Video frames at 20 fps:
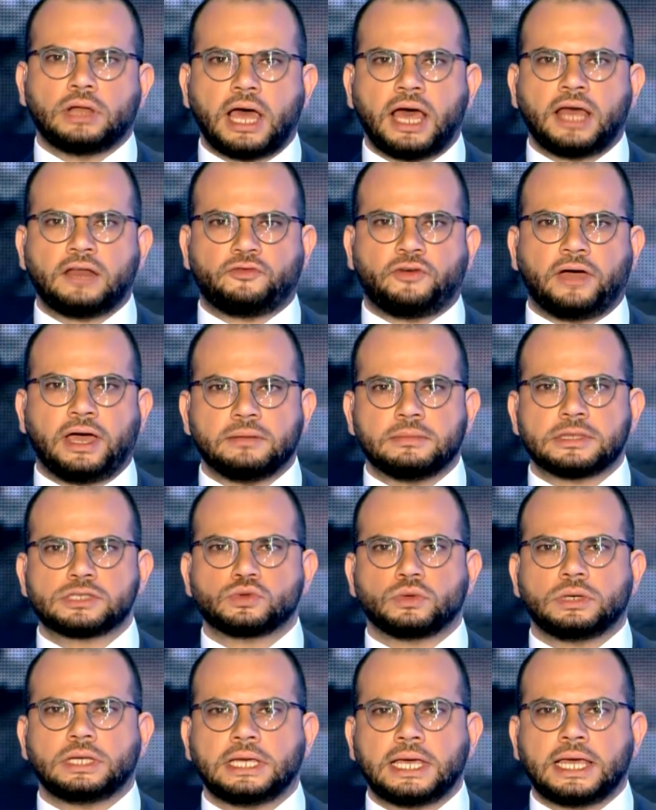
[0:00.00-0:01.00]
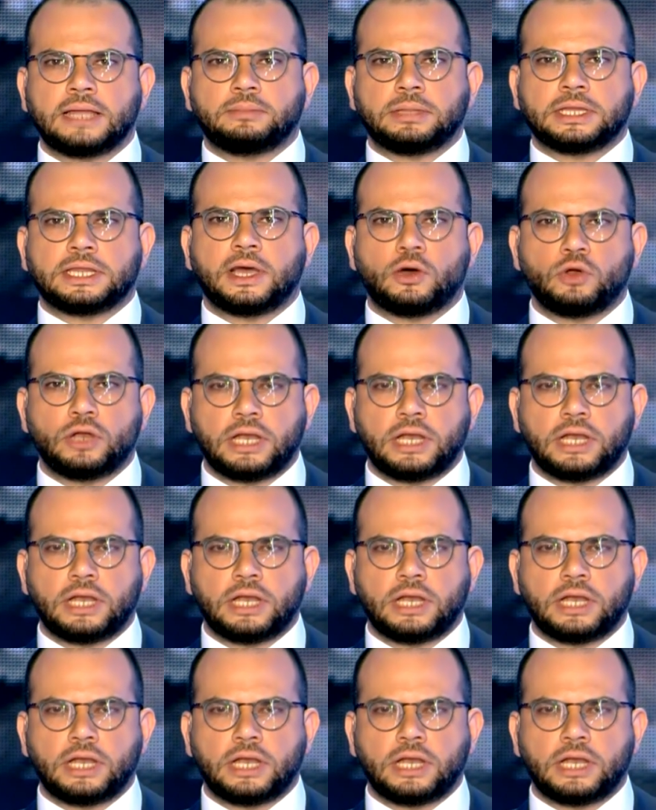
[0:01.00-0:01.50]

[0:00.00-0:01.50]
أرفع المسؤوليات بالدولة